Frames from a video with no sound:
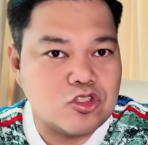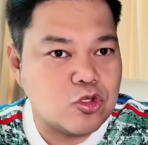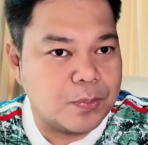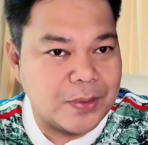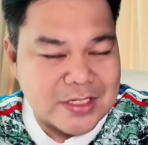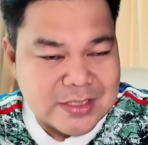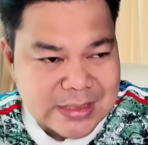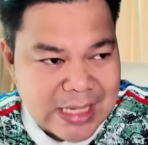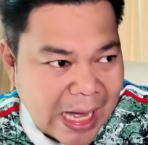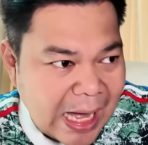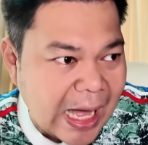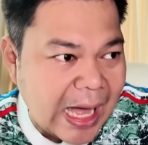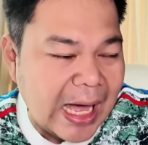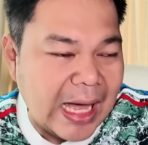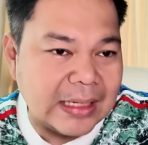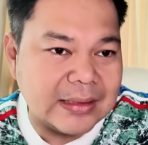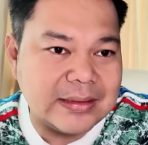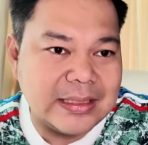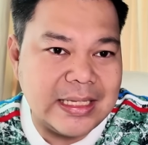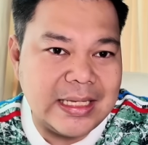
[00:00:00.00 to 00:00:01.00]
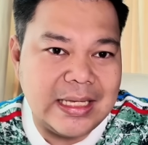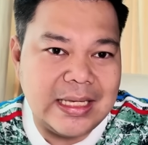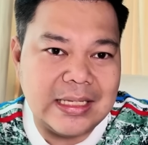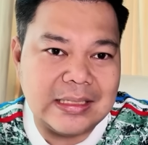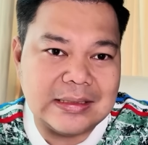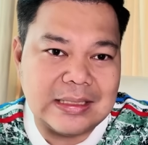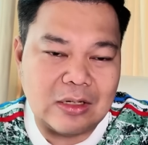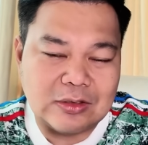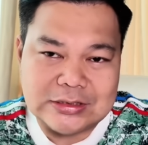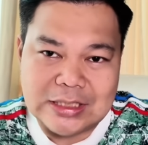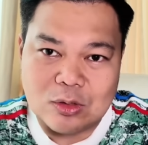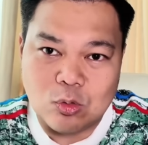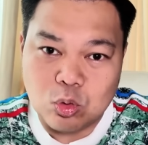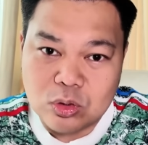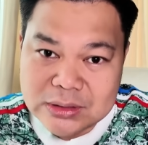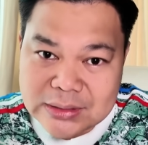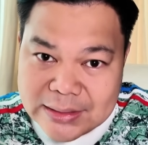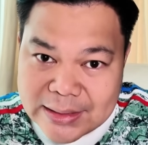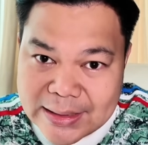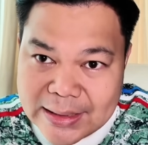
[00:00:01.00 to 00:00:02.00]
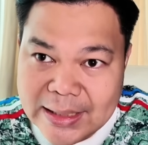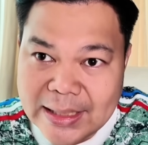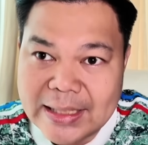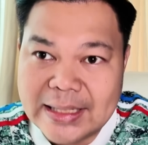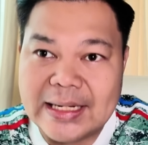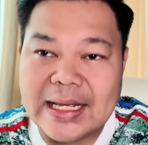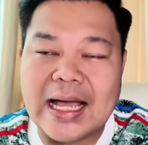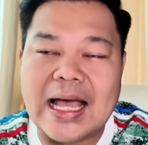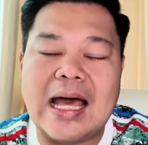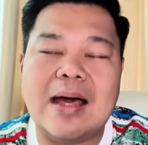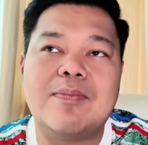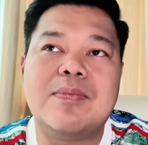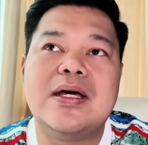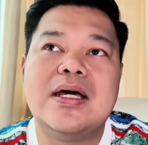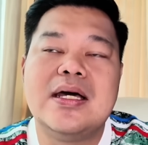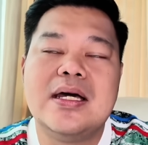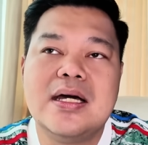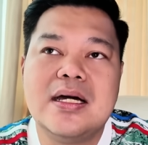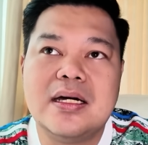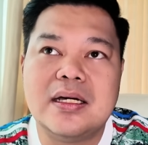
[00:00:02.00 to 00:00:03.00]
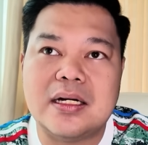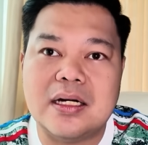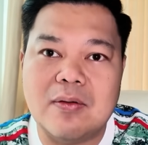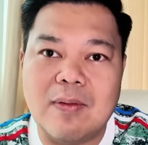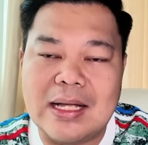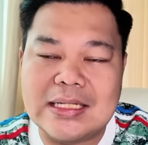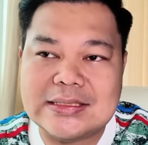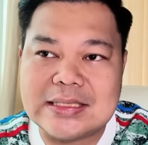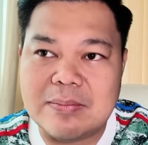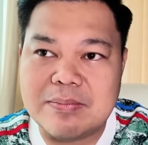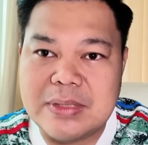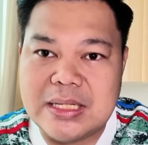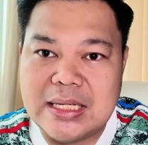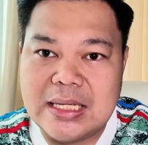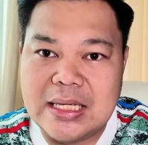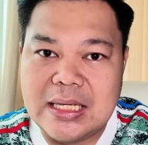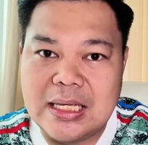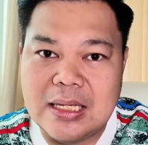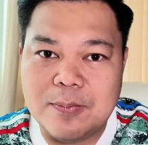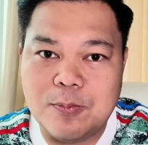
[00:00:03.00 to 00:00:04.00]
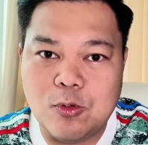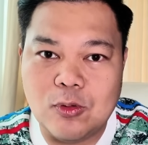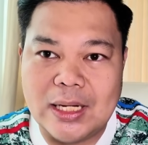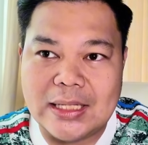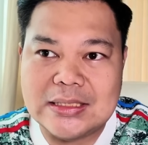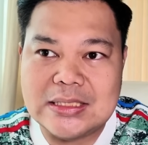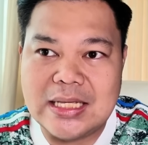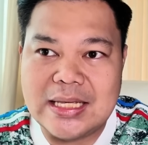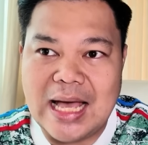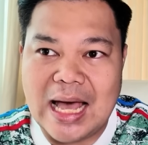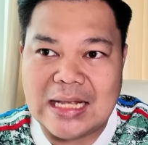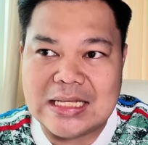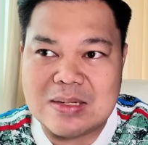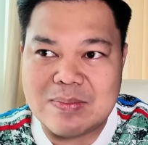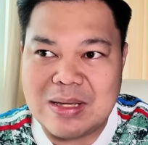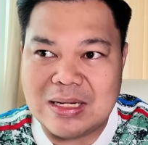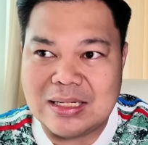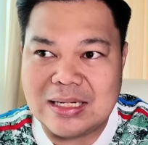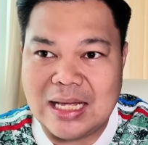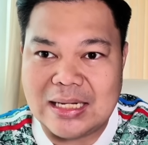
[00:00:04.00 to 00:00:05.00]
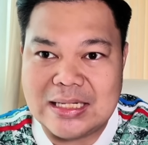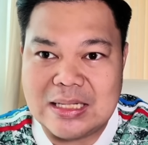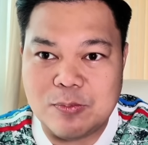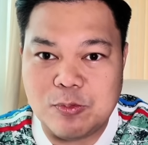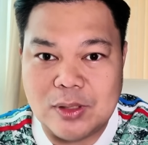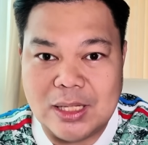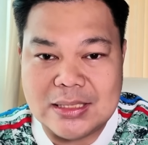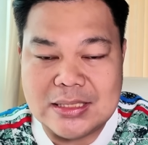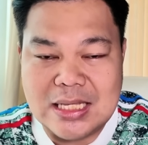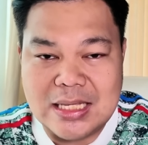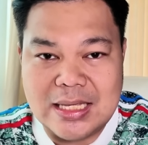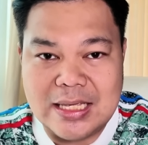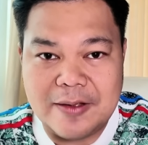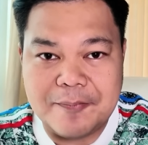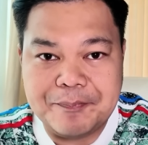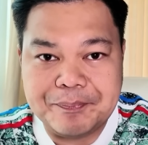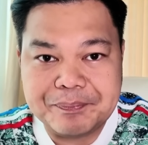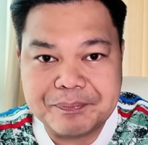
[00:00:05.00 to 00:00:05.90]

ซูเปอร์สตาร์ที่เราจะคุ้นเคยนะครับหรือว่าจะมีผู้เล่นที่อาจจะเป็นอดีตผู้เล่นที่